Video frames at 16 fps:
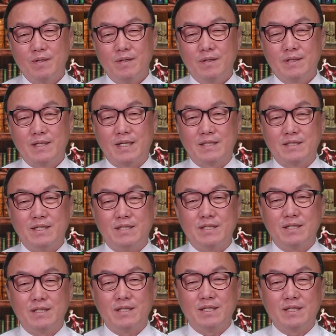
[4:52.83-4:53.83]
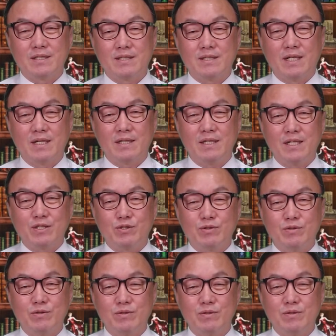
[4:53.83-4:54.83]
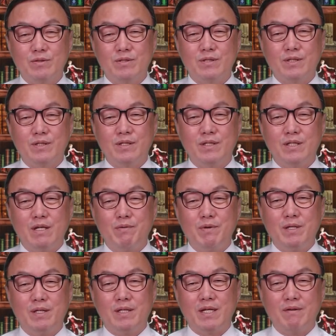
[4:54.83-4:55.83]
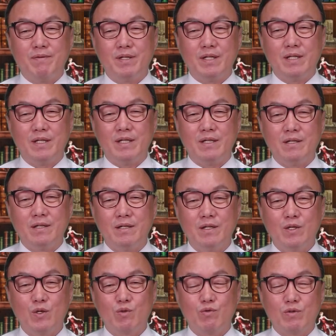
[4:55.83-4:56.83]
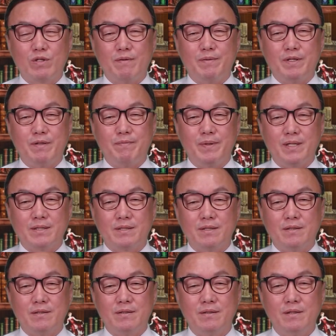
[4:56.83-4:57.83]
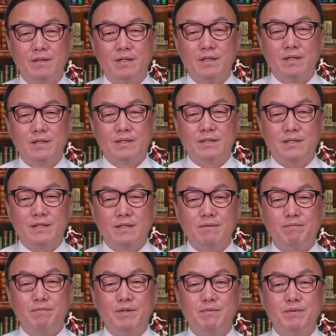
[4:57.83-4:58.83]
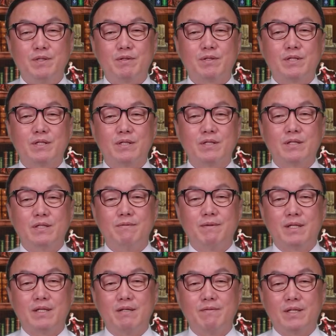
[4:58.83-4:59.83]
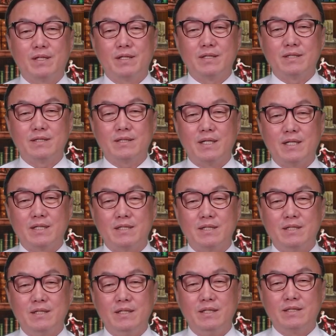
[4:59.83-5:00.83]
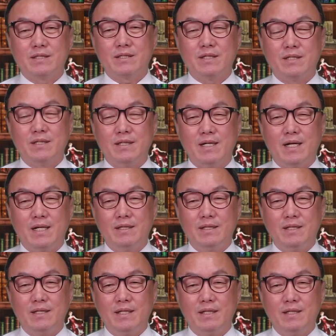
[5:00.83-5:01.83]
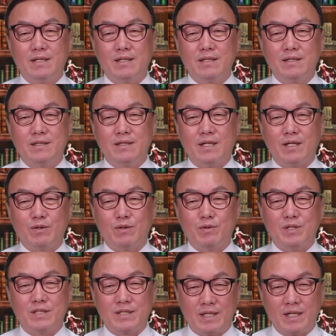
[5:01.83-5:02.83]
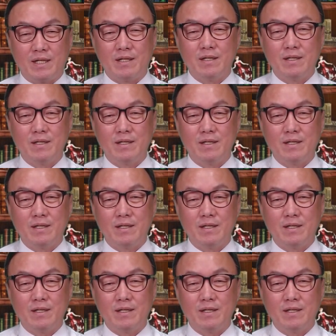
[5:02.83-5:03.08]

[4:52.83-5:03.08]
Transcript: 당시 정의당 장태수 선대위 대변인이 국회 브리핑에서 성범죄로 정권을 반납했다는 사실을 잊어서는 안 된다는 태도 이전에